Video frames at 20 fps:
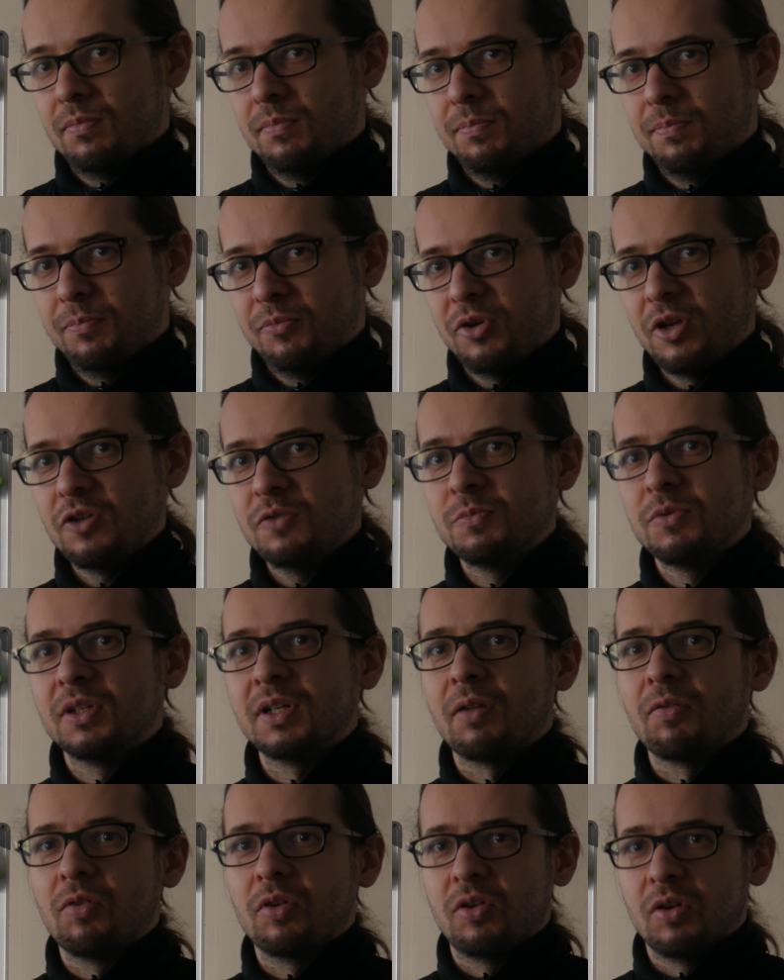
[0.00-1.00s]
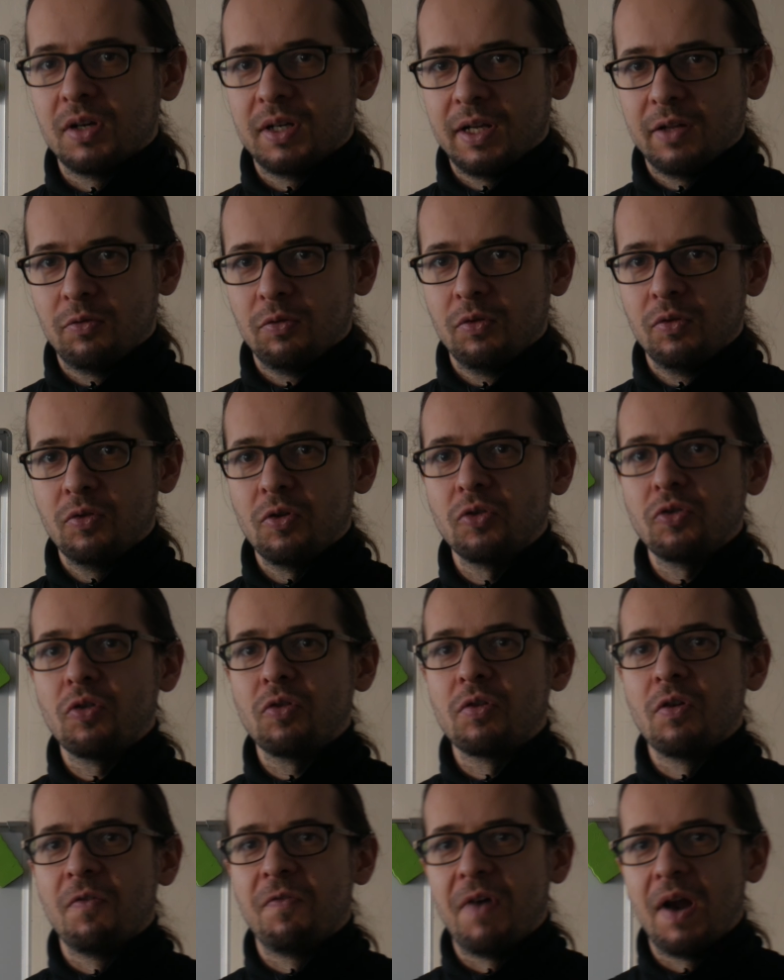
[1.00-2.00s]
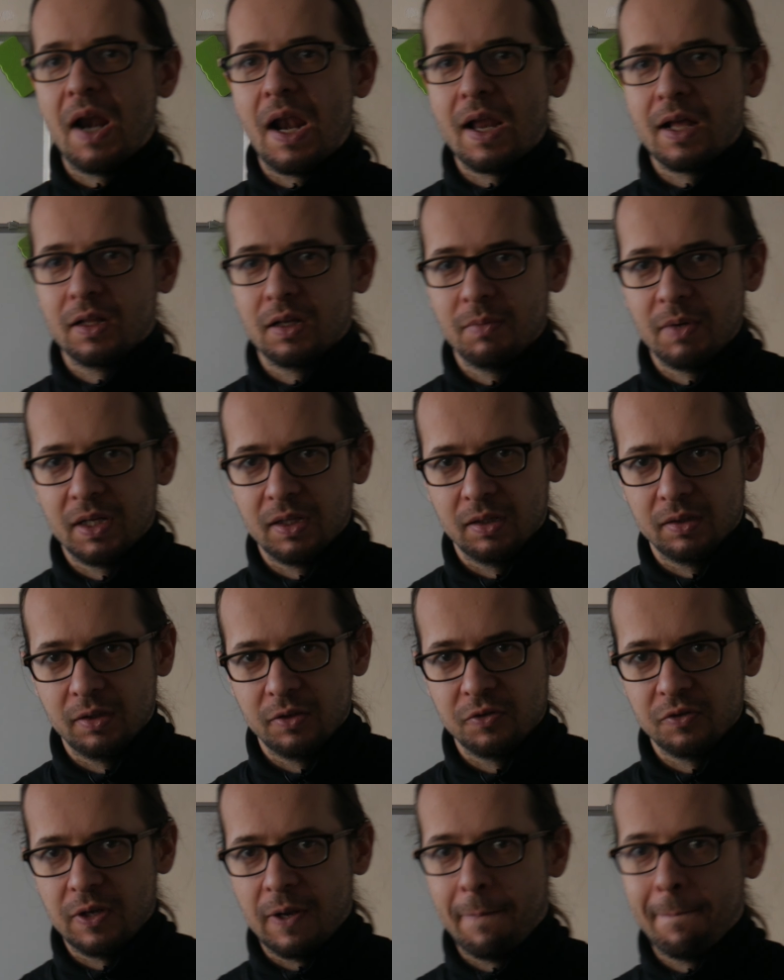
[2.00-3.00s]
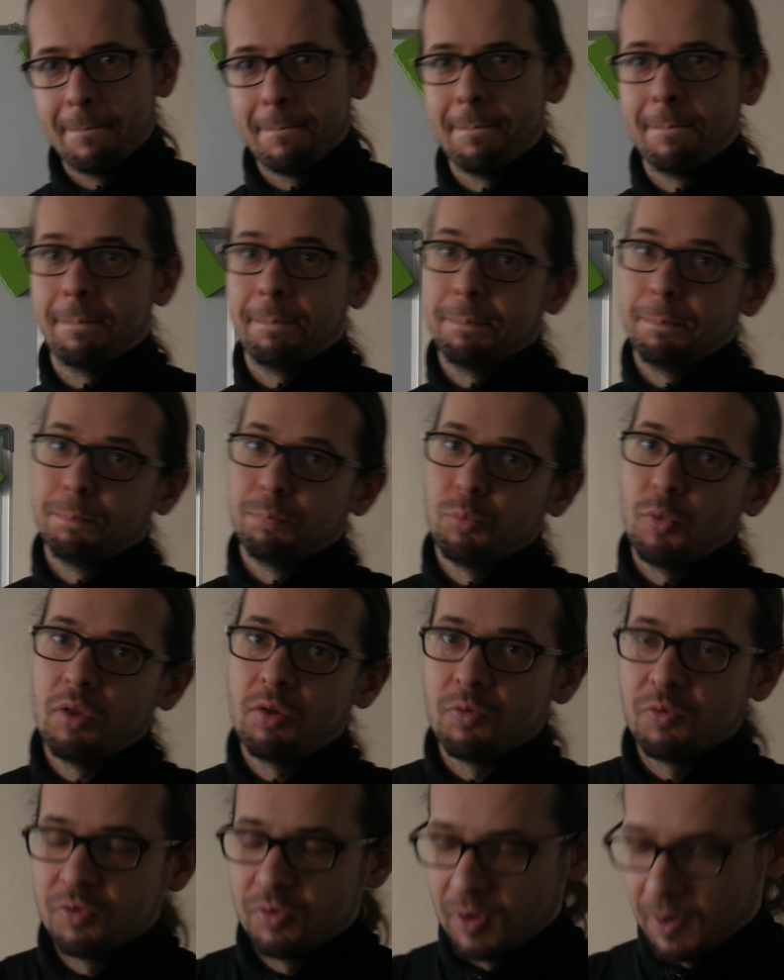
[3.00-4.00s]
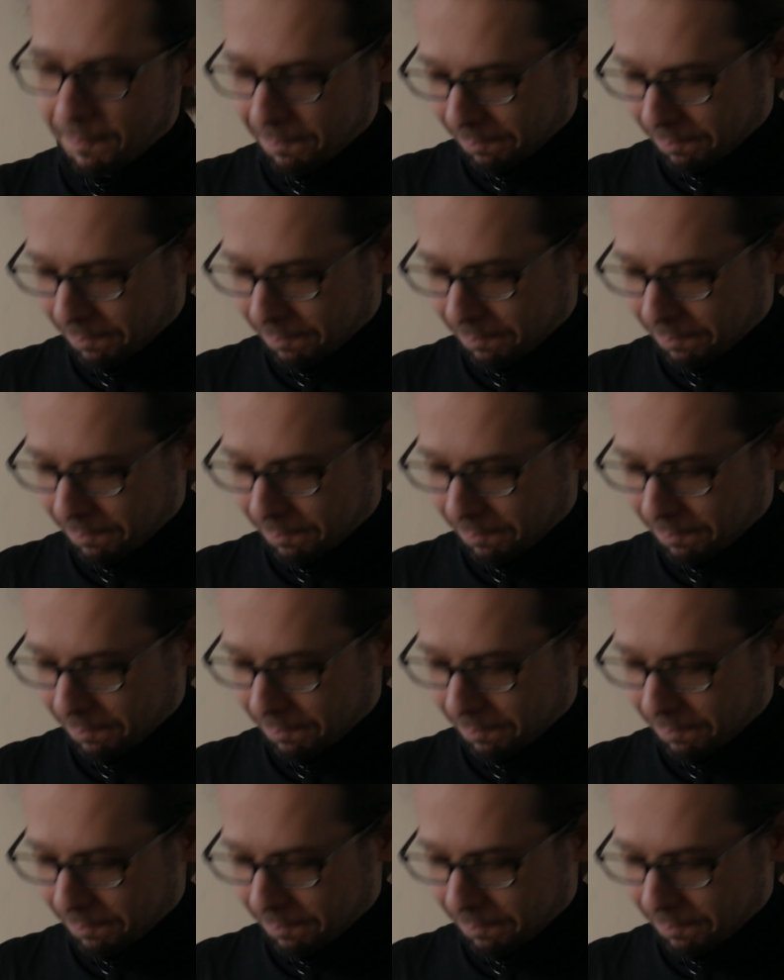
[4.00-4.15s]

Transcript: Przejdźmy teraz do konkretu. Co to są fale elektromagnetyczne? Mm, no cóż,